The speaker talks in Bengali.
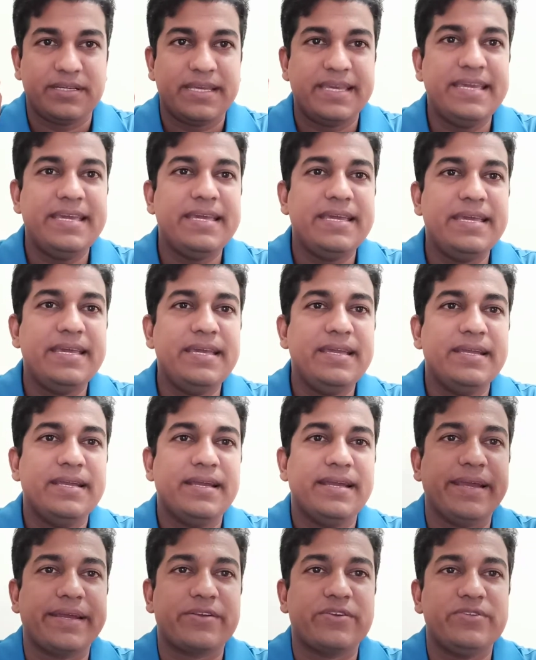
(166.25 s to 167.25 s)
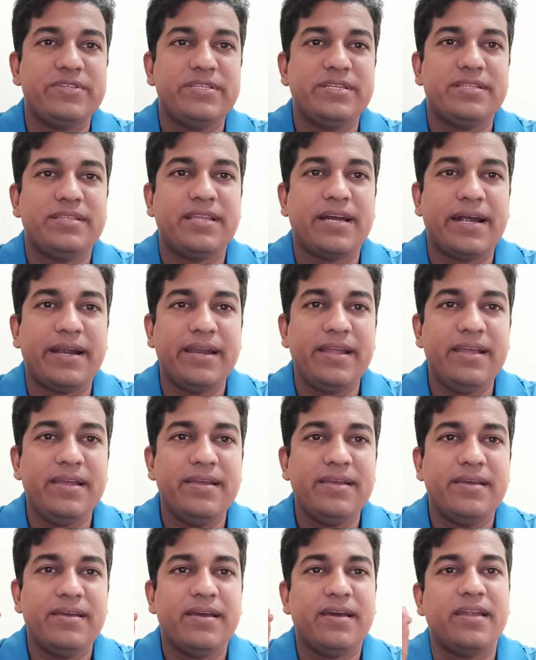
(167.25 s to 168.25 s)
কি কি একটা হচ্ছে তারি
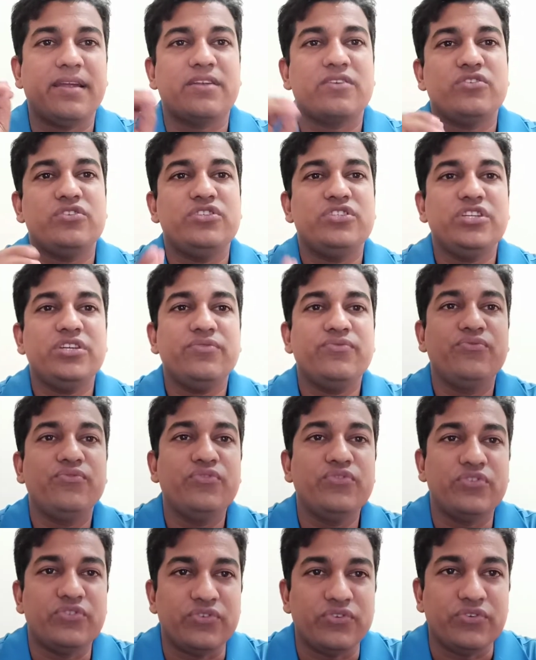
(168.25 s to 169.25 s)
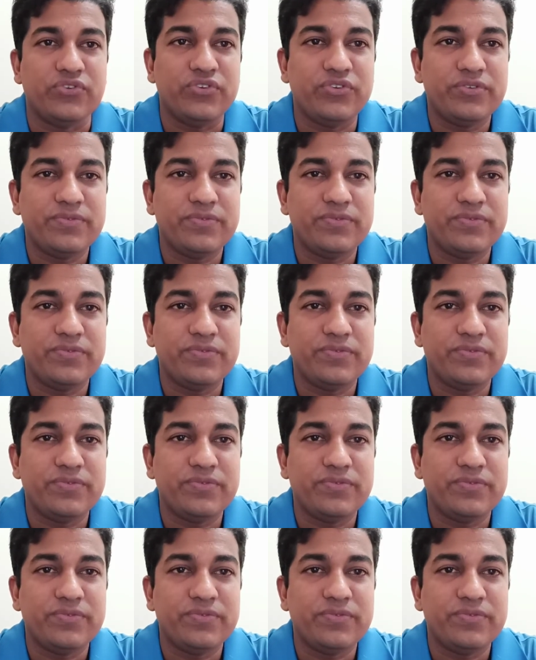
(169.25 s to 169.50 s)
আর একটা হচ্ছে ফুসুই